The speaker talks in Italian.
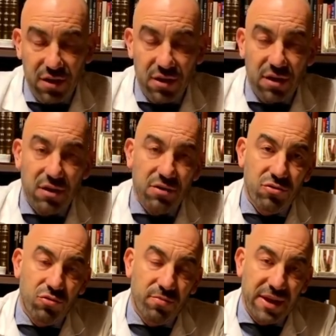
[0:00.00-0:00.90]
E
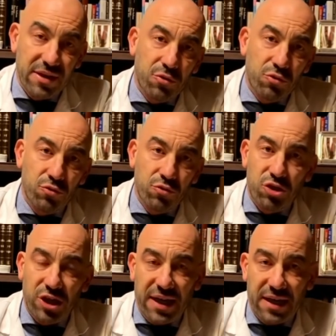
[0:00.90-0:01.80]
allora, con queste
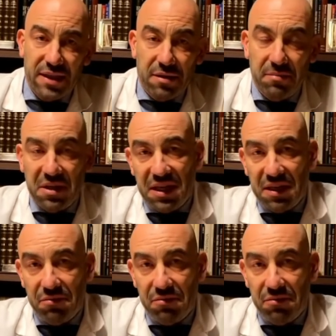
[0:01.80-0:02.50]
fantasie,